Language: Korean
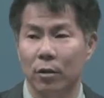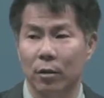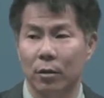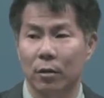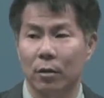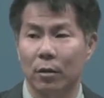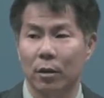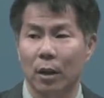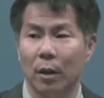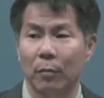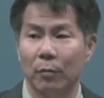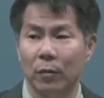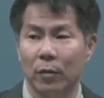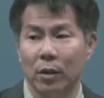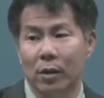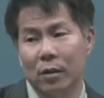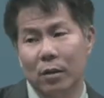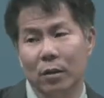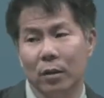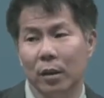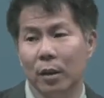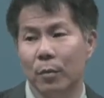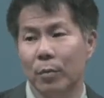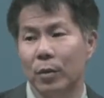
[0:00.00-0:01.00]
잡
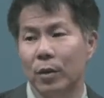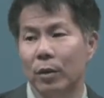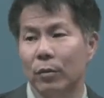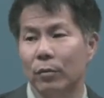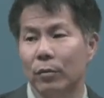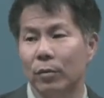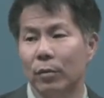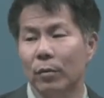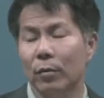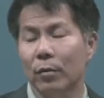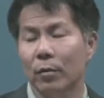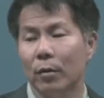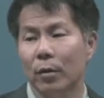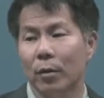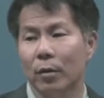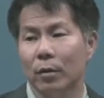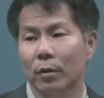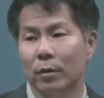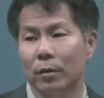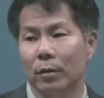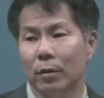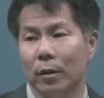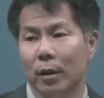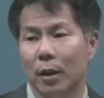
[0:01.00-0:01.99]
디스크립션으로
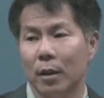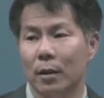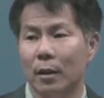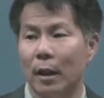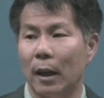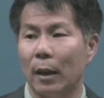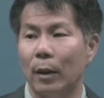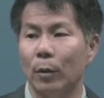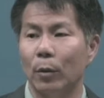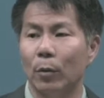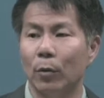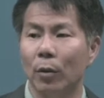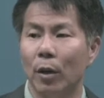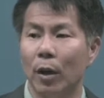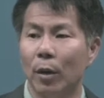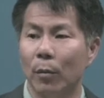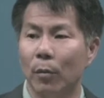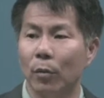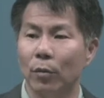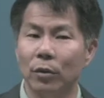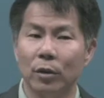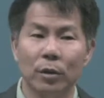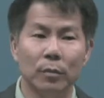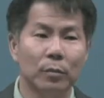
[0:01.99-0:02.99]
로서의 장로의
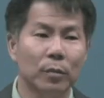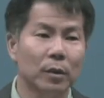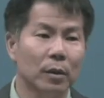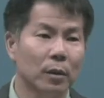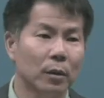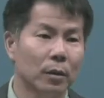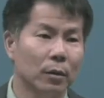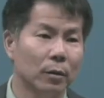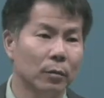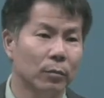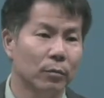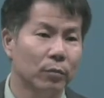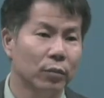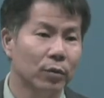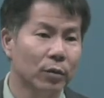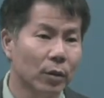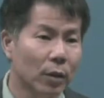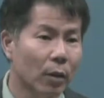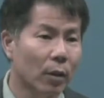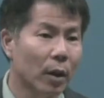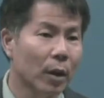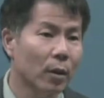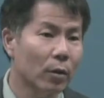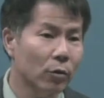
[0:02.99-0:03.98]
모습을
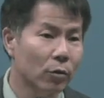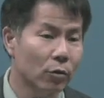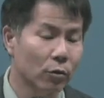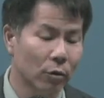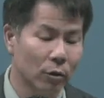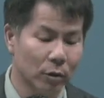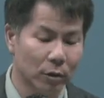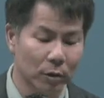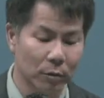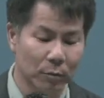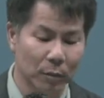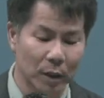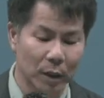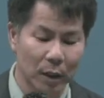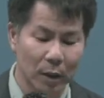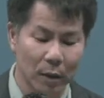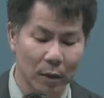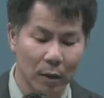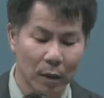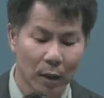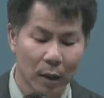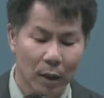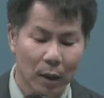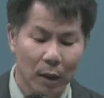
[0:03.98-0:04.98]
부여하여 주었습니다.
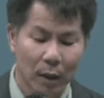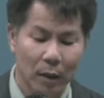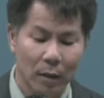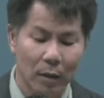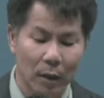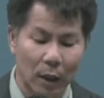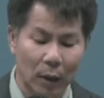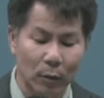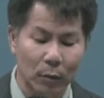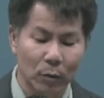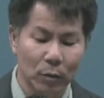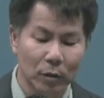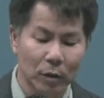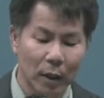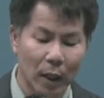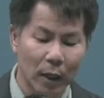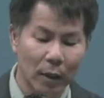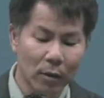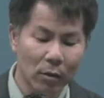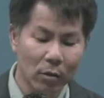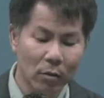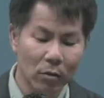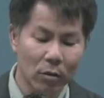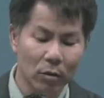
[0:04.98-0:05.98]
그러니까 장로는
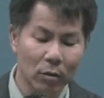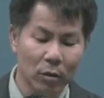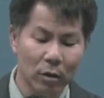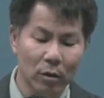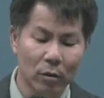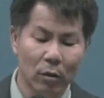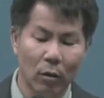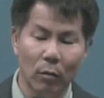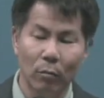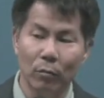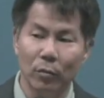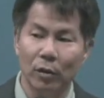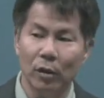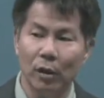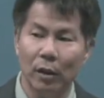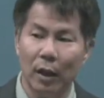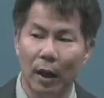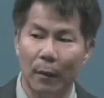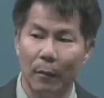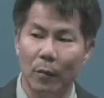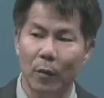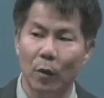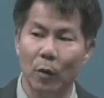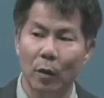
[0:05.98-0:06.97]
행정적인 업무를
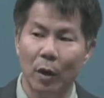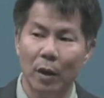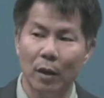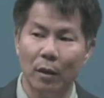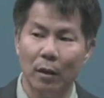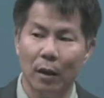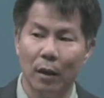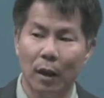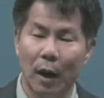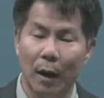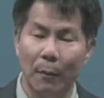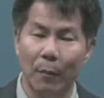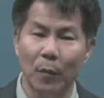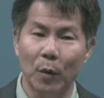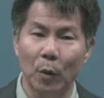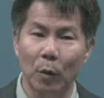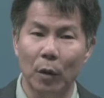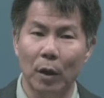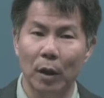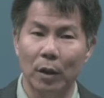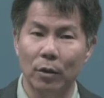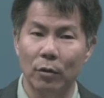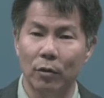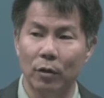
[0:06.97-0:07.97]
감동한,
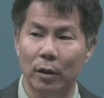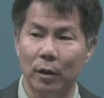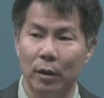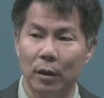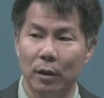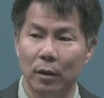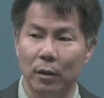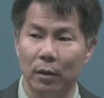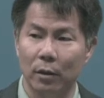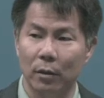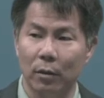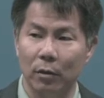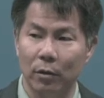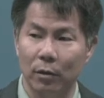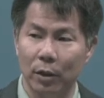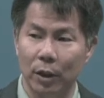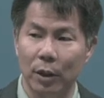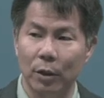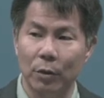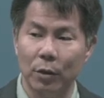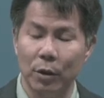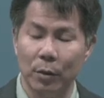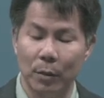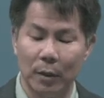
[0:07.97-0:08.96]
감독할 수 있는 그런
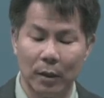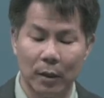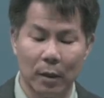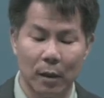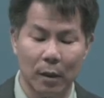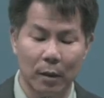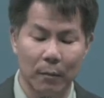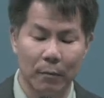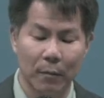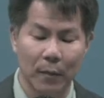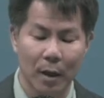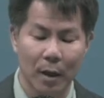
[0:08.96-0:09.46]
리더십의 사람,